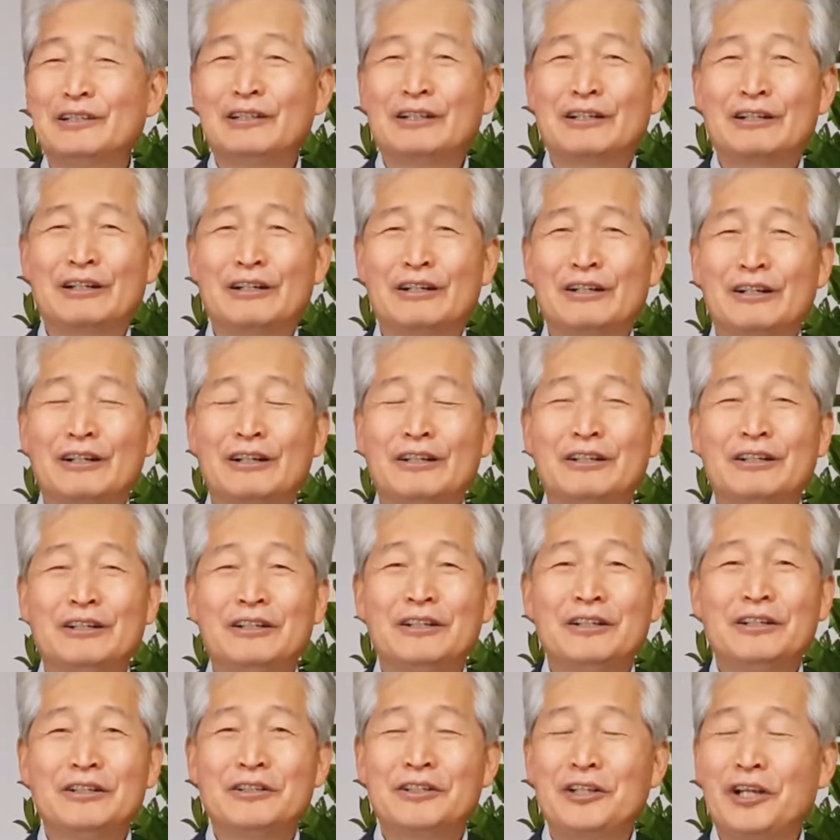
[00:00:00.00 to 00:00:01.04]
아,
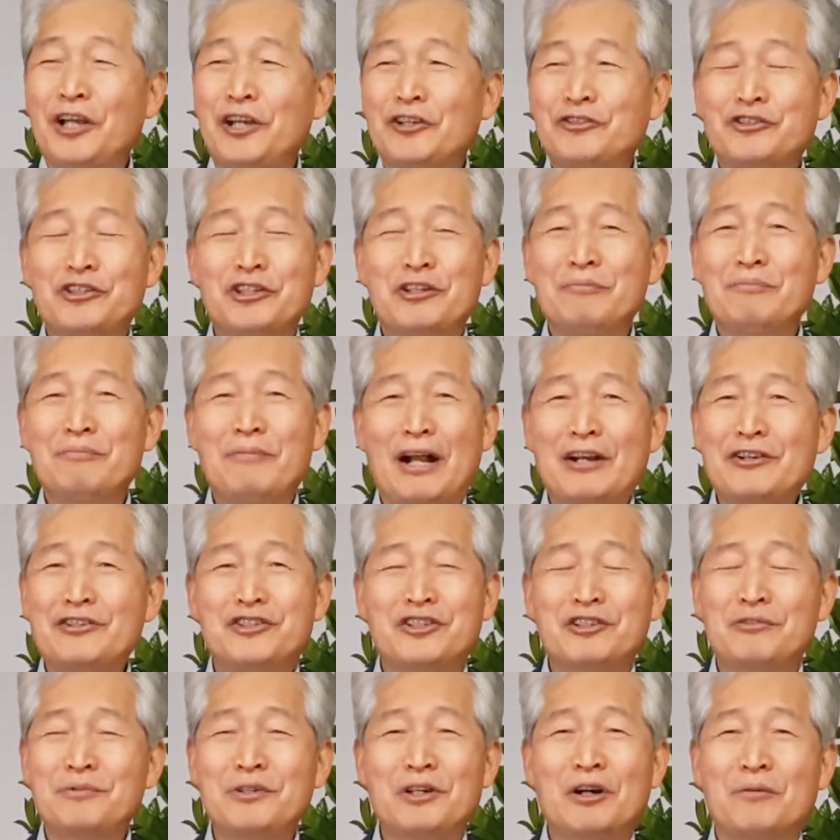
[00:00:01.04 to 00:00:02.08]
예수님
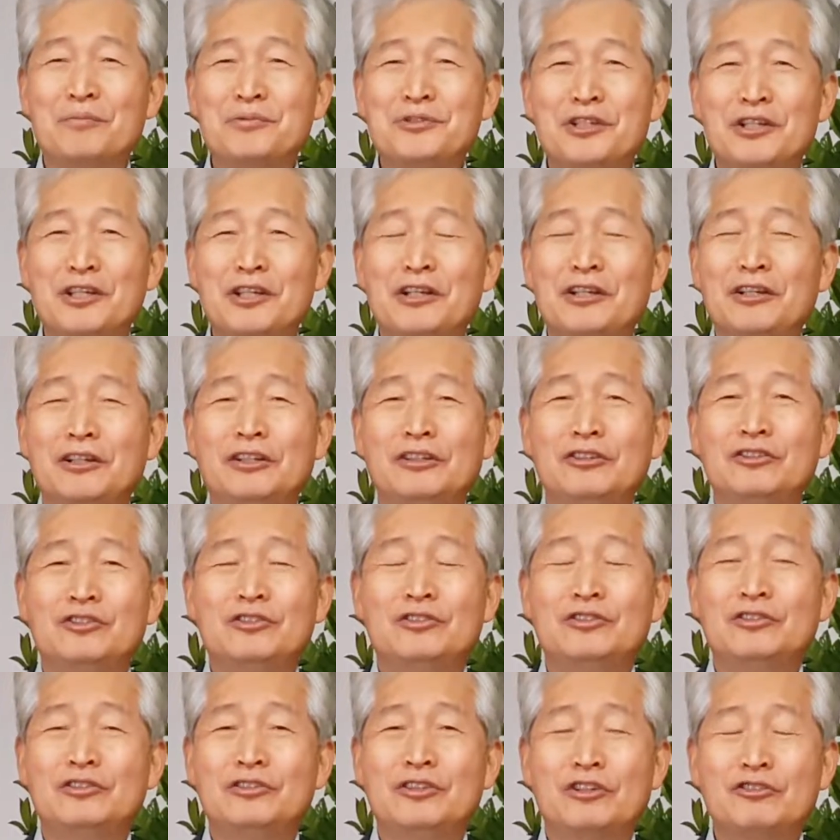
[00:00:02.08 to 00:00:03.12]
말씀이 없이
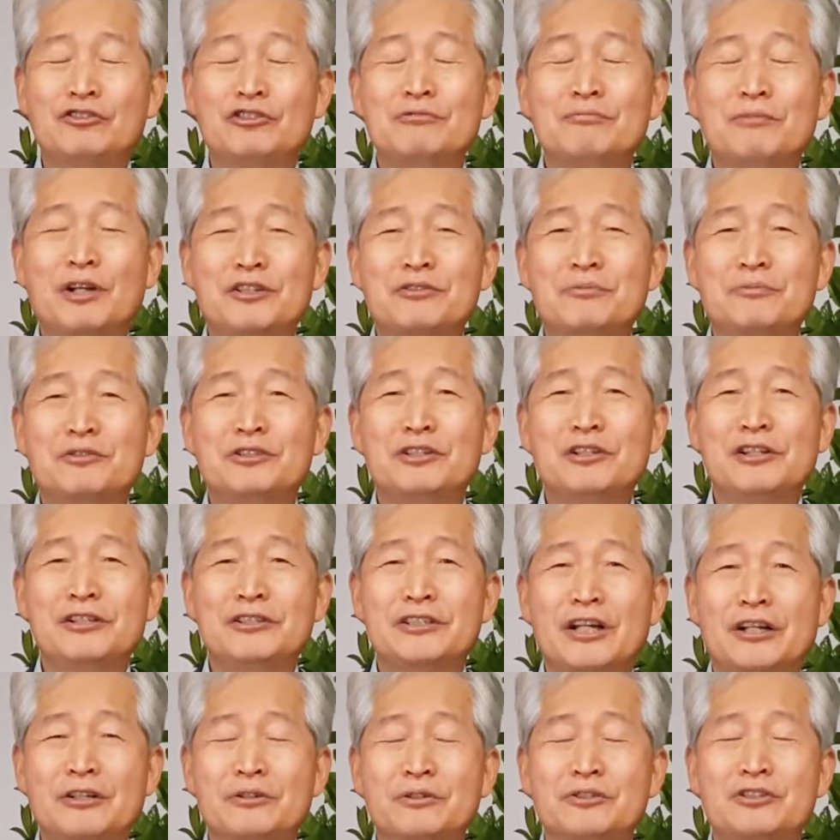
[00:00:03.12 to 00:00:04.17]
예수님 말씀
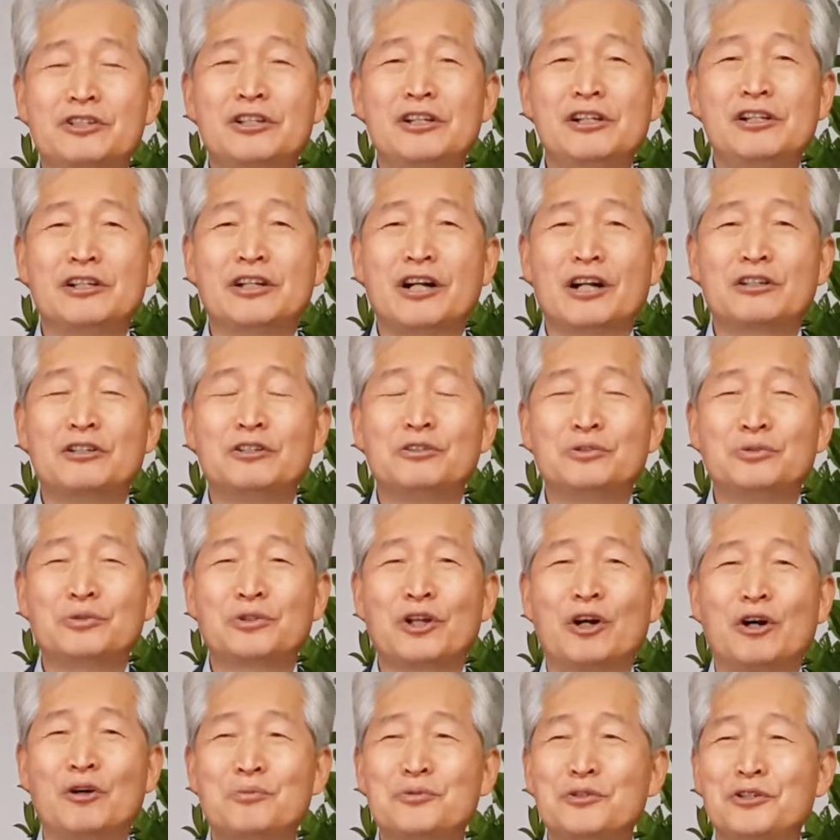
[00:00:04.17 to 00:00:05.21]
진리잖아요. 진리가 그 속에
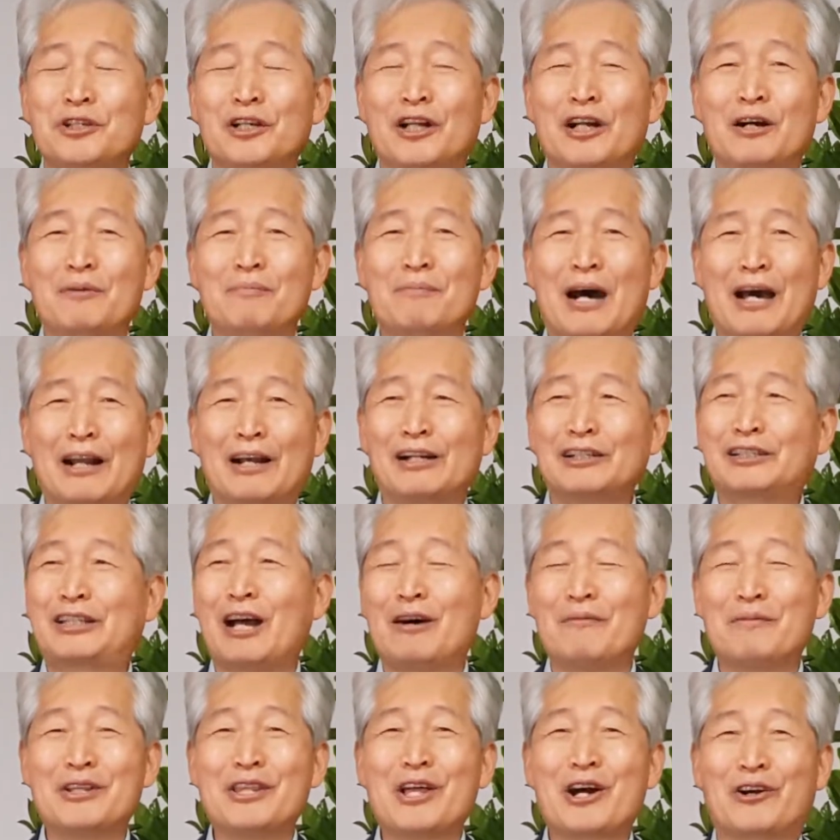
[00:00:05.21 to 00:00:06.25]
없으니까 말할
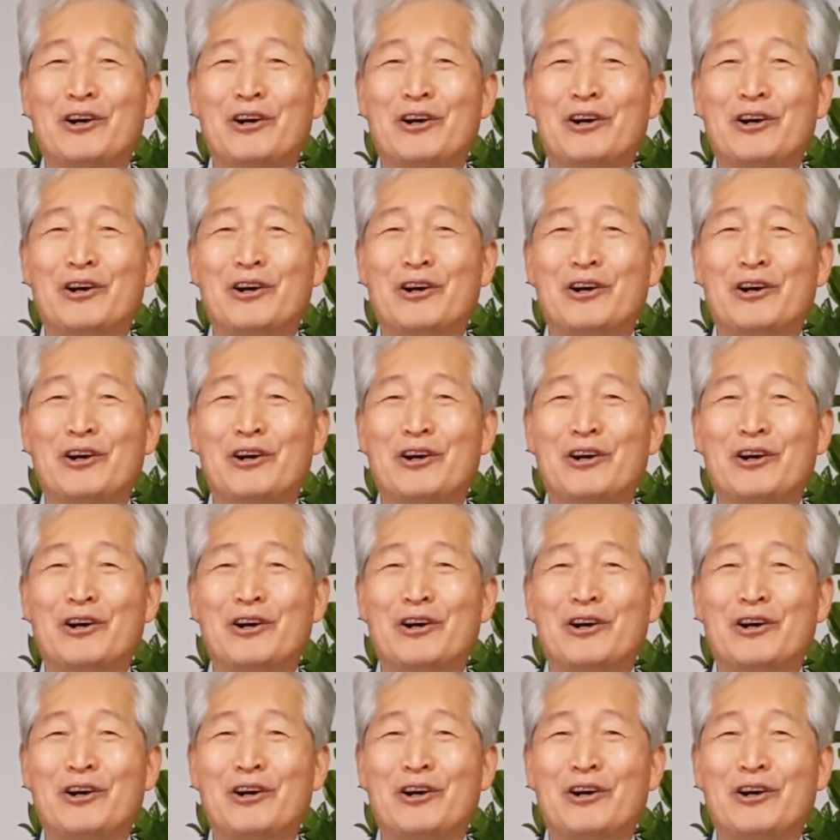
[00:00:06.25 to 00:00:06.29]
때마다